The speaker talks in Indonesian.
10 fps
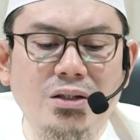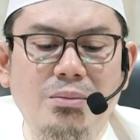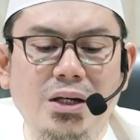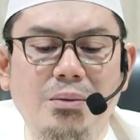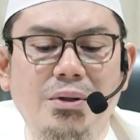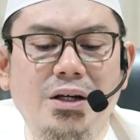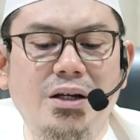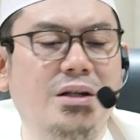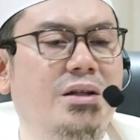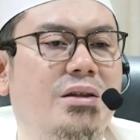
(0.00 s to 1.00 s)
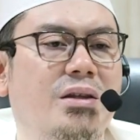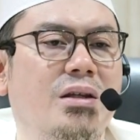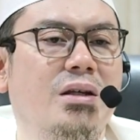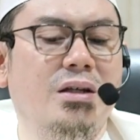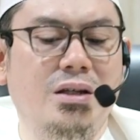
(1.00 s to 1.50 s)
Sebagaimana hadis
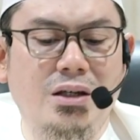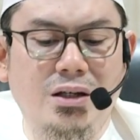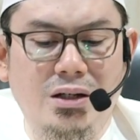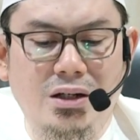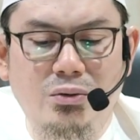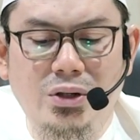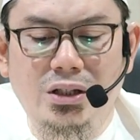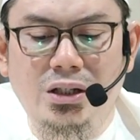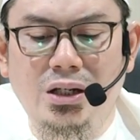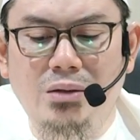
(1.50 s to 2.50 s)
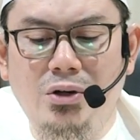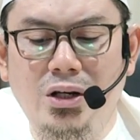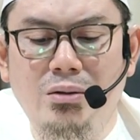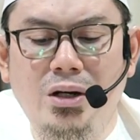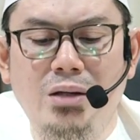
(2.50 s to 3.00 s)
ya riwayat Imam
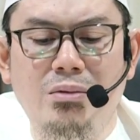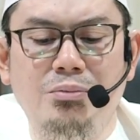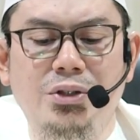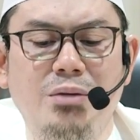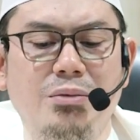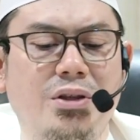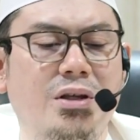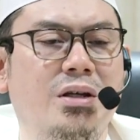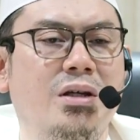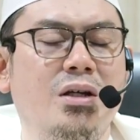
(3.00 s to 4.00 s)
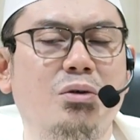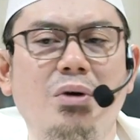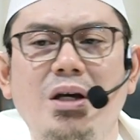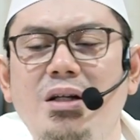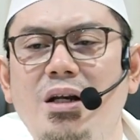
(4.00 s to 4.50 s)
Imam Tirmizi
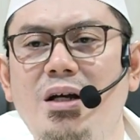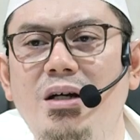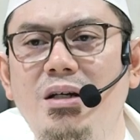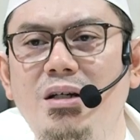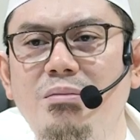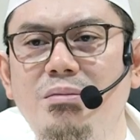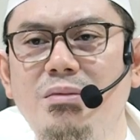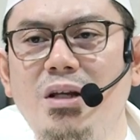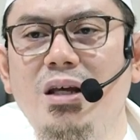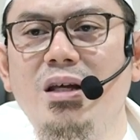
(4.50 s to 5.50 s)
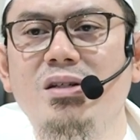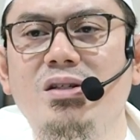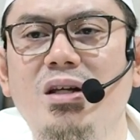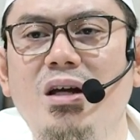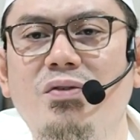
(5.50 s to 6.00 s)
wa innal alim la
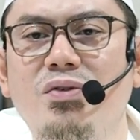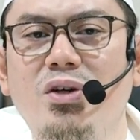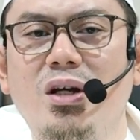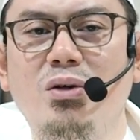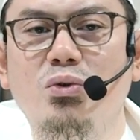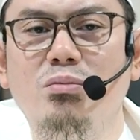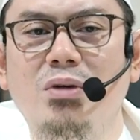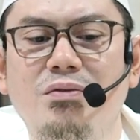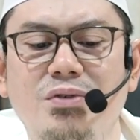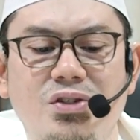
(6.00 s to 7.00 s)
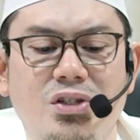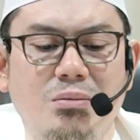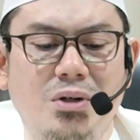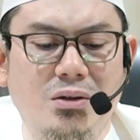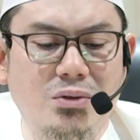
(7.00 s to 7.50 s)
yastaghfir lahu man fis
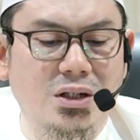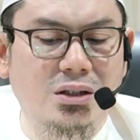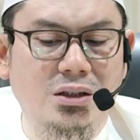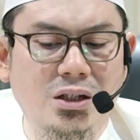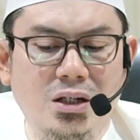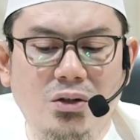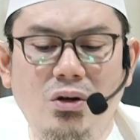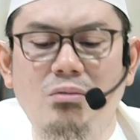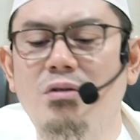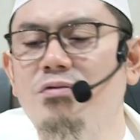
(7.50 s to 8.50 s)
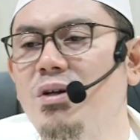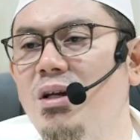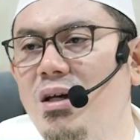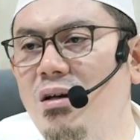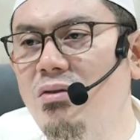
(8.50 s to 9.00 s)
samawat wa man
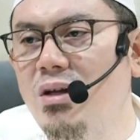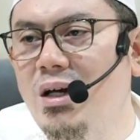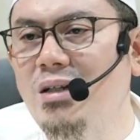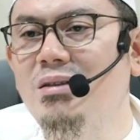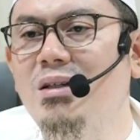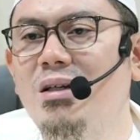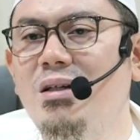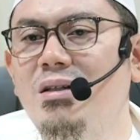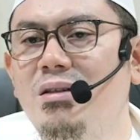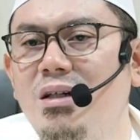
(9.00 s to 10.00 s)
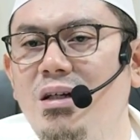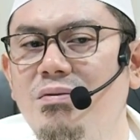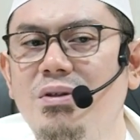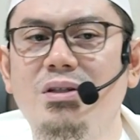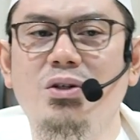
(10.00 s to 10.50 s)
fil ard hatta al
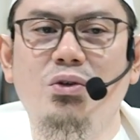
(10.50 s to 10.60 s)
hitan fi